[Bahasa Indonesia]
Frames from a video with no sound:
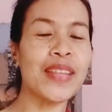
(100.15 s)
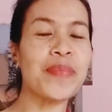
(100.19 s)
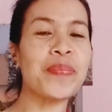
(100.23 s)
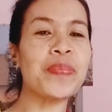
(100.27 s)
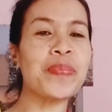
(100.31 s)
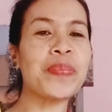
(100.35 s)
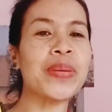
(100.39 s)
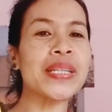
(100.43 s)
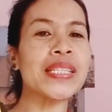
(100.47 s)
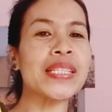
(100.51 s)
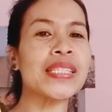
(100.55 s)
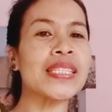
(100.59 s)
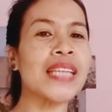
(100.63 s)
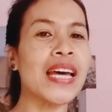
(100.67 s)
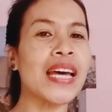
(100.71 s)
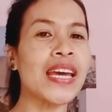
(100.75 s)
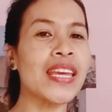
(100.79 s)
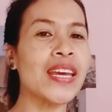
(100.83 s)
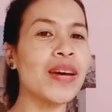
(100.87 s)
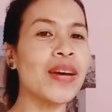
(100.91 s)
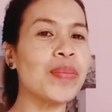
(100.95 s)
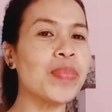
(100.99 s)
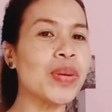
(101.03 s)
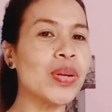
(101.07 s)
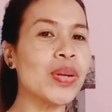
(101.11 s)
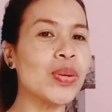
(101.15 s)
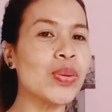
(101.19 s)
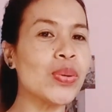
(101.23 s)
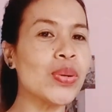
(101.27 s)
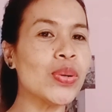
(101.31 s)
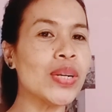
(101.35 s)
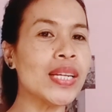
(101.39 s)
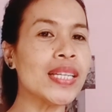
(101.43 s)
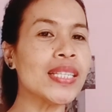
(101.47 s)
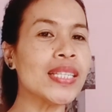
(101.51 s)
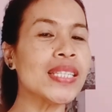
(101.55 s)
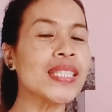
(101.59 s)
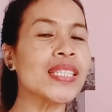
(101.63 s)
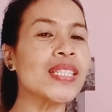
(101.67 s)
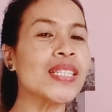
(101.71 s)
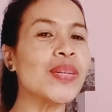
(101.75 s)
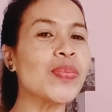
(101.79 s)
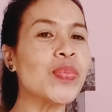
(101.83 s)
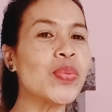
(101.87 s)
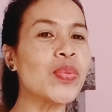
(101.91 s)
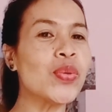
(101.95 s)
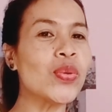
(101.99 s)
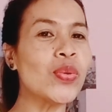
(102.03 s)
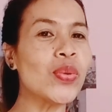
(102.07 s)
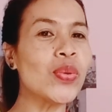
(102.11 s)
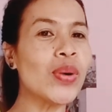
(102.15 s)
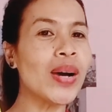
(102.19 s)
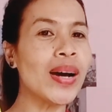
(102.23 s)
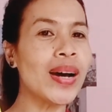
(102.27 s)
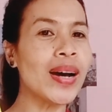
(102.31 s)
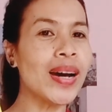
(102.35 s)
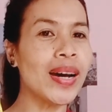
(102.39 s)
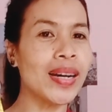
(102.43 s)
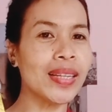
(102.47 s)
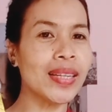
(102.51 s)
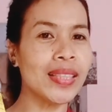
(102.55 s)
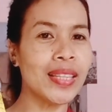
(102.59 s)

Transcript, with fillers: tempat saya menulis semua